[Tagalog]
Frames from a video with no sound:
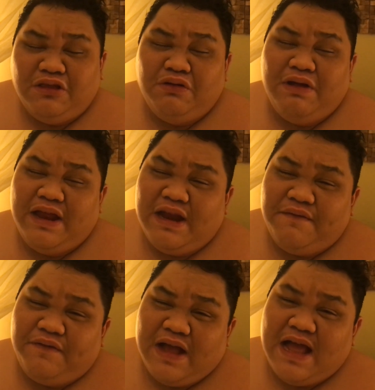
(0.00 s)
True
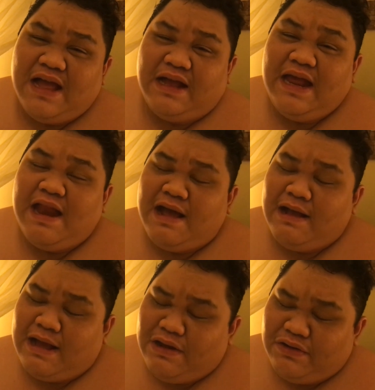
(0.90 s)
enough nga,
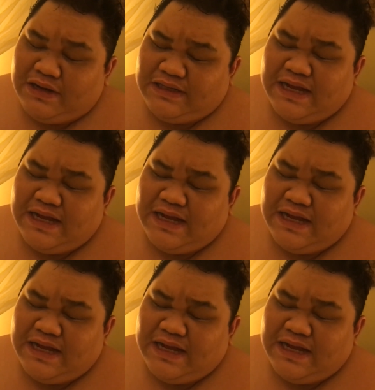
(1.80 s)
kailangan ganun.